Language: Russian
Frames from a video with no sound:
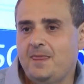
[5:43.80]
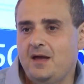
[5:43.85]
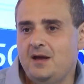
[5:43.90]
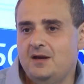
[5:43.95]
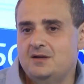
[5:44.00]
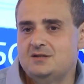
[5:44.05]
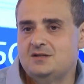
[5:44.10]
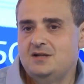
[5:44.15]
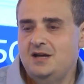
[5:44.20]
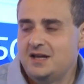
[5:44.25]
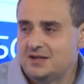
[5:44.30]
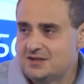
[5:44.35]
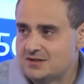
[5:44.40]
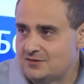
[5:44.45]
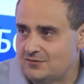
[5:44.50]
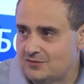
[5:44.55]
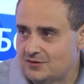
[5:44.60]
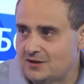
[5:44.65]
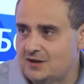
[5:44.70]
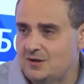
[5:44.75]

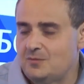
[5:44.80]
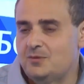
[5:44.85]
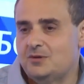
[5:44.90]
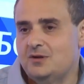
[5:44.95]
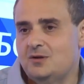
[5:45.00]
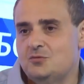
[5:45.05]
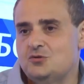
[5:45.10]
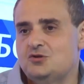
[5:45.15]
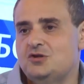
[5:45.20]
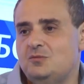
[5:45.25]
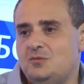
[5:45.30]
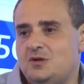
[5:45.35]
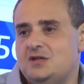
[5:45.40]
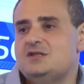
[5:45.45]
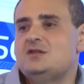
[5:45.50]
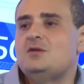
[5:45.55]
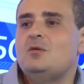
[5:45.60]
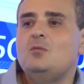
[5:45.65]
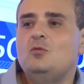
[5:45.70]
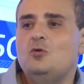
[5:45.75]
следственный, потому что мне
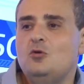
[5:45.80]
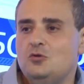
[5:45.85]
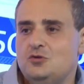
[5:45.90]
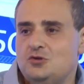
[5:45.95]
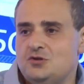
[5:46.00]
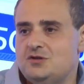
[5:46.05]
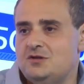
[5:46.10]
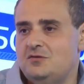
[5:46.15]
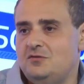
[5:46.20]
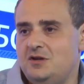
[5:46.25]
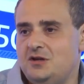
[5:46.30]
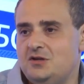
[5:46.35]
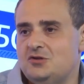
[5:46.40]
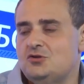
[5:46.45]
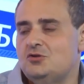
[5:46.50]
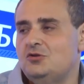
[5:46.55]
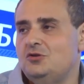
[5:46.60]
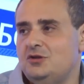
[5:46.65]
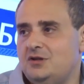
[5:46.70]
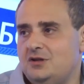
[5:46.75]
самому хочется верить,
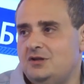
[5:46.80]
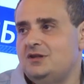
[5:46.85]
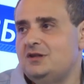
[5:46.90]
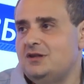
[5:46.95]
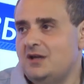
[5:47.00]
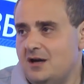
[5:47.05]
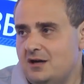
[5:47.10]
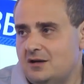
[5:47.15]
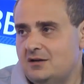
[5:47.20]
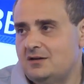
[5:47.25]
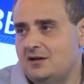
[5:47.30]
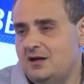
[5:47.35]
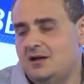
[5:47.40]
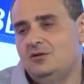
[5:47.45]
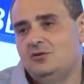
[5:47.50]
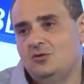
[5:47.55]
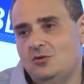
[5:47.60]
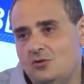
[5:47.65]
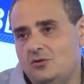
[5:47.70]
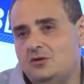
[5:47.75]
что это не так, да,
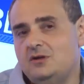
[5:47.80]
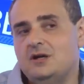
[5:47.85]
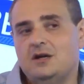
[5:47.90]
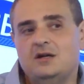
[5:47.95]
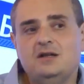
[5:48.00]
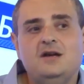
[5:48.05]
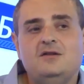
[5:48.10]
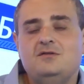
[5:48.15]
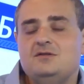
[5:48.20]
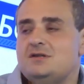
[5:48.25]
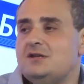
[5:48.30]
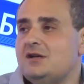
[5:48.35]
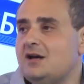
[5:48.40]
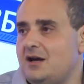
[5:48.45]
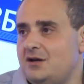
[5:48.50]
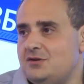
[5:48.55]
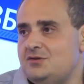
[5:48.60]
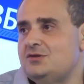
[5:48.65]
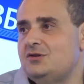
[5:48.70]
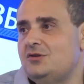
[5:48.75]
но иногда
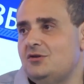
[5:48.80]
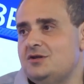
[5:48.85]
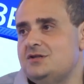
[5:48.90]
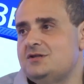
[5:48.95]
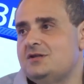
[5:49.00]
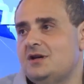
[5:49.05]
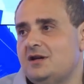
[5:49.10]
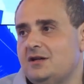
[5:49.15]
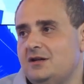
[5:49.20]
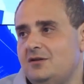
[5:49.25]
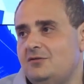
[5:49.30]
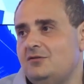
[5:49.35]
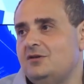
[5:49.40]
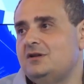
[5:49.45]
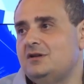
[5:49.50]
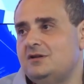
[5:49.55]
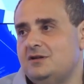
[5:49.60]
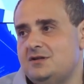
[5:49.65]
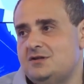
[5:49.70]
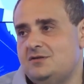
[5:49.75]
возникает ситуация, когда в
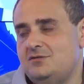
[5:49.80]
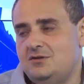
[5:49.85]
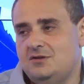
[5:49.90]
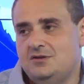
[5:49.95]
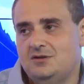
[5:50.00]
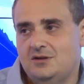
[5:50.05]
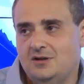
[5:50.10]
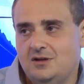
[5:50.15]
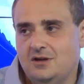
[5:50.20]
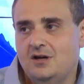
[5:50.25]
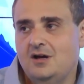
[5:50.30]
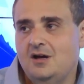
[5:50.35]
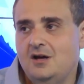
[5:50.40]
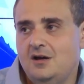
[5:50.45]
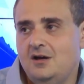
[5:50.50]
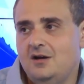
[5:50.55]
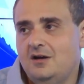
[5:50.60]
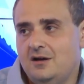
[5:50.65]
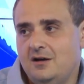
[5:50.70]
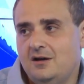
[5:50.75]
это действительно
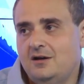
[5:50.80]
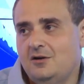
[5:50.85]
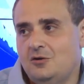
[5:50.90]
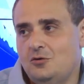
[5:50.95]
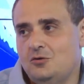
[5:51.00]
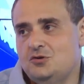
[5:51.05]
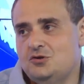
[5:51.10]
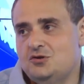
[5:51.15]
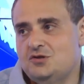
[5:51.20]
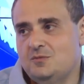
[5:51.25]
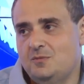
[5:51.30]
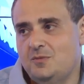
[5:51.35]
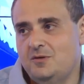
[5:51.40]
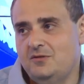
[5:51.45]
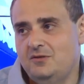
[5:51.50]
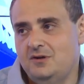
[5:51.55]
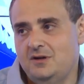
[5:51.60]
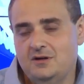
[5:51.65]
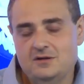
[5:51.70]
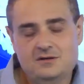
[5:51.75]
э, хочется Понятно.
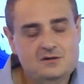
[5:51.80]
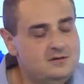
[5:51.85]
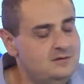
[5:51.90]
поверить.